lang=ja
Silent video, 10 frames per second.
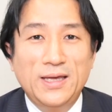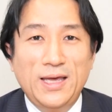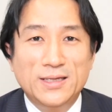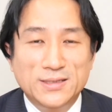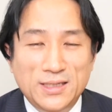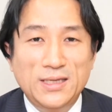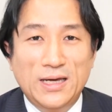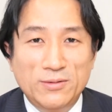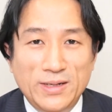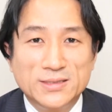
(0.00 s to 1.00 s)
えー、ぜひ
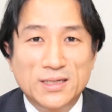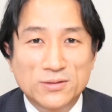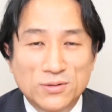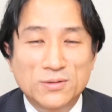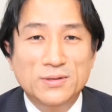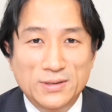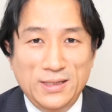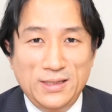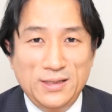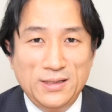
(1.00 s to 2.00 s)
あの皆さんの、
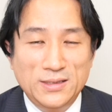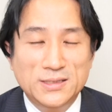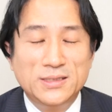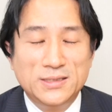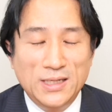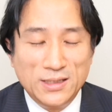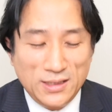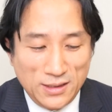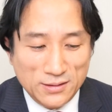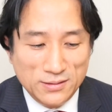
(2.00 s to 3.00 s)
え一時支援
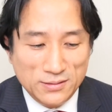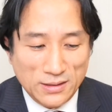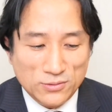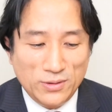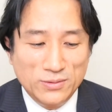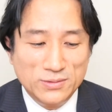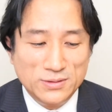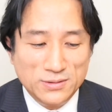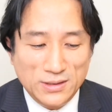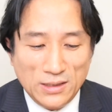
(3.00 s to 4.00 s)
金これに
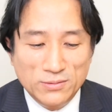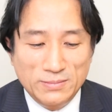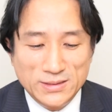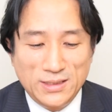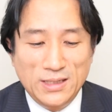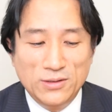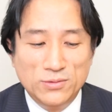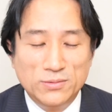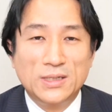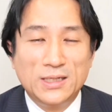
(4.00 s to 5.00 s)
ついての、まあ、ぜひあ
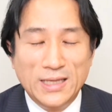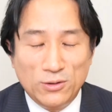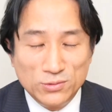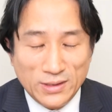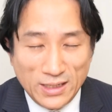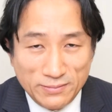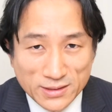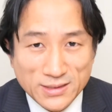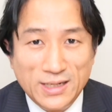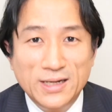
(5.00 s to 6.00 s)
の聞きたいことがありま
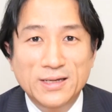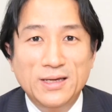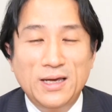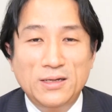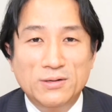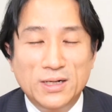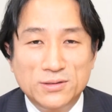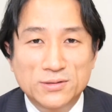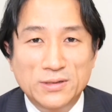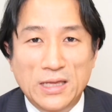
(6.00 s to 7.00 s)
したら遠慮な
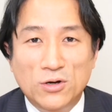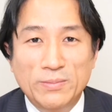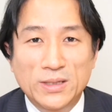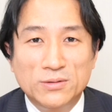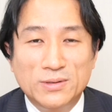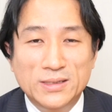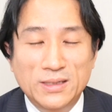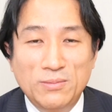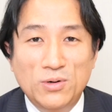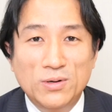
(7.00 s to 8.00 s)
くコメント欄
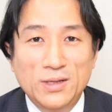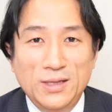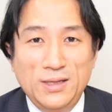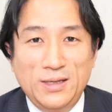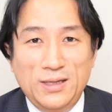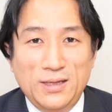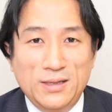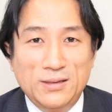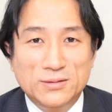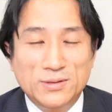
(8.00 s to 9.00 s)
でも、
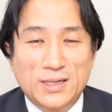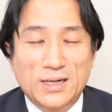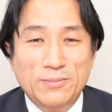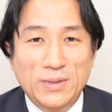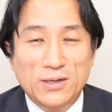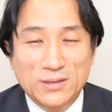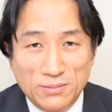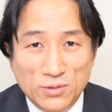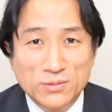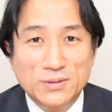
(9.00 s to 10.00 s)
えー、それからメールで
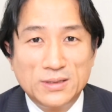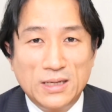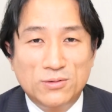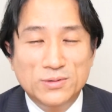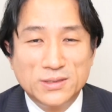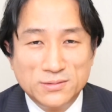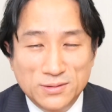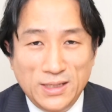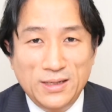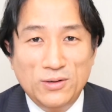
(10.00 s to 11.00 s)
も結構ですの
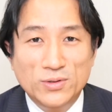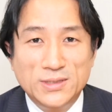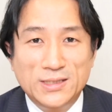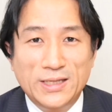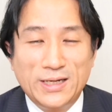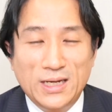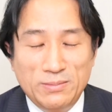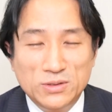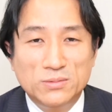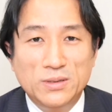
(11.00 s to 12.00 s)
でお寄せいただけれ
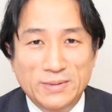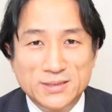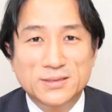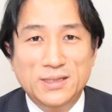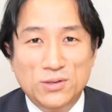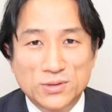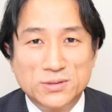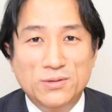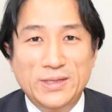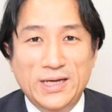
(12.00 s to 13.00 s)
ばと思います。よろし
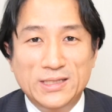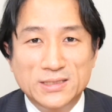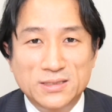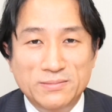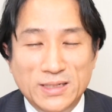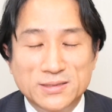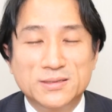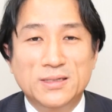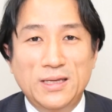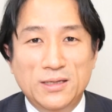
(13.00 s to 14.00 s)
くお願いいたしま
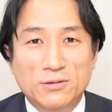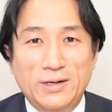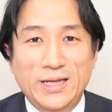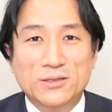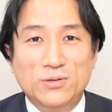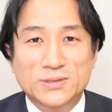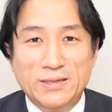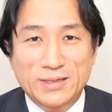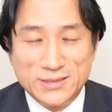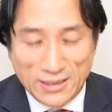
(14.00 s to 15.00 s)
す。今日はありがとうござい
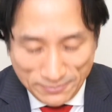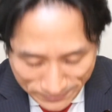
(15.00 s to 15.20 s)
ました。